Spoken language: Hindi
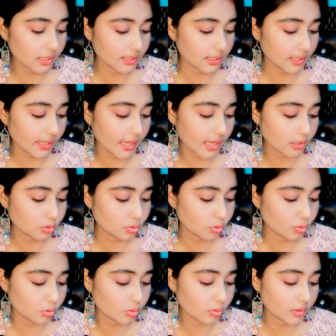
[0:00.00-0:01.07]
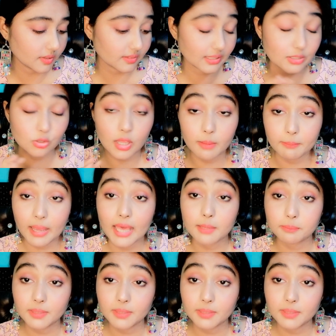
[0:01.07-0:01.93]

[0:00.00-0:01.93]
रखी है तो इसकी जो एम